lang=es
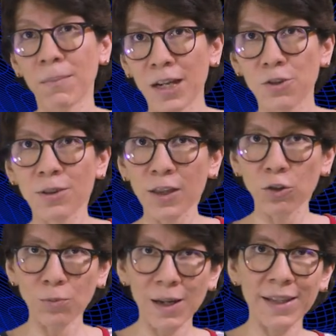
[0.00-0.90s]
mayo de
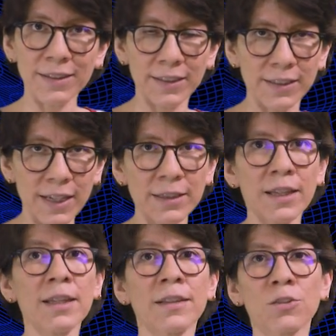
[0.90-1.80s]

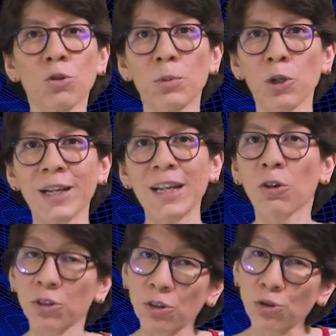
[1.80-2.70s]
2017 descubrió que
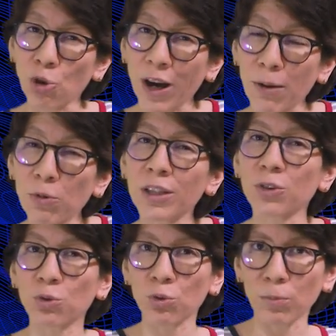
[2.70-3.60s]
los
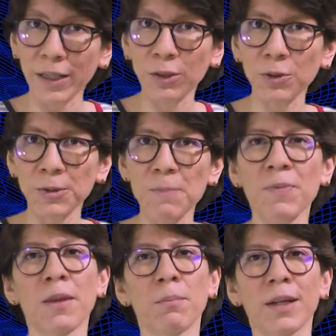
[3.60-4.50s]
socavones urbanos
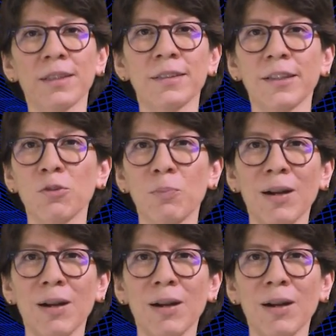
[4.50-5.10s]
parecen ser un